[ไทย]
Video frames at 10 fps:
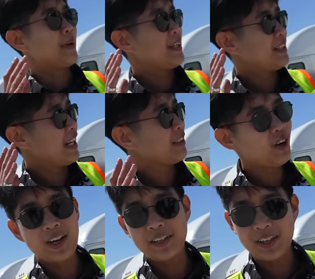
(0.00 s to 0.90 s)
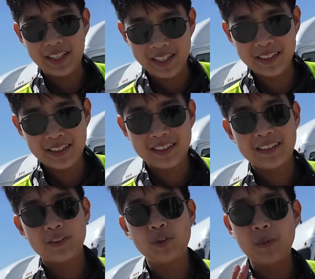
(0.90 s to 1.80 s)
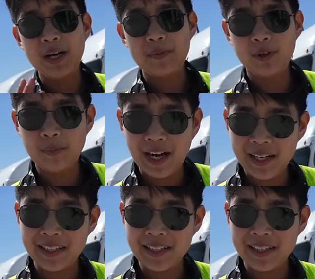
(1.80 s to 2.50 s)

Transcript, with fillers: เป็นเด็กน้อยลอยเอ็ดอยู่อำเภอพนมไพร